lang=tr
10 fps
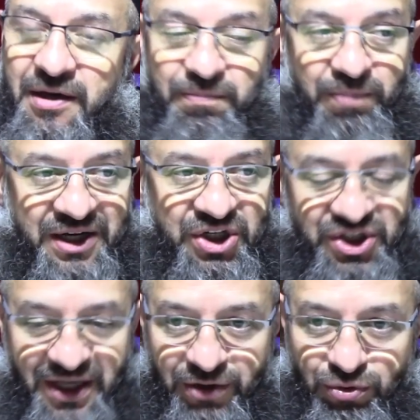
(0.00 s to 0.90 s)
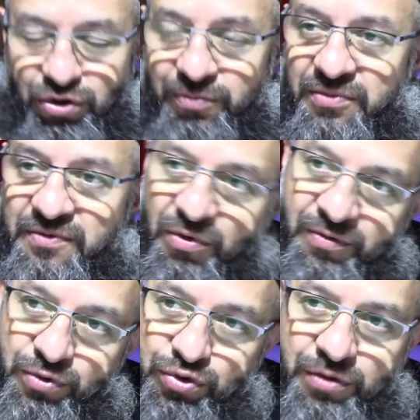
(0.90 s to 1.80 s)
Bakışta hüküm
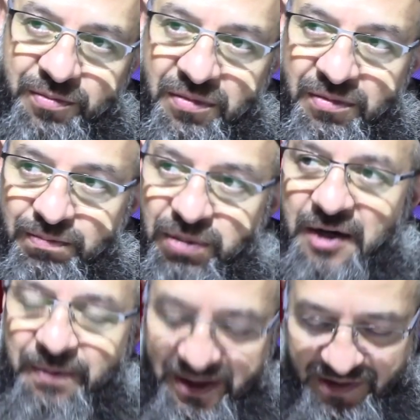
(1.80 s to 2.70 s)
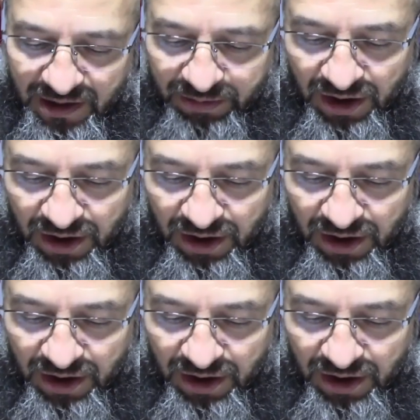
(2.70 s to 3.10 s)
o hüküm bakmaya tabi.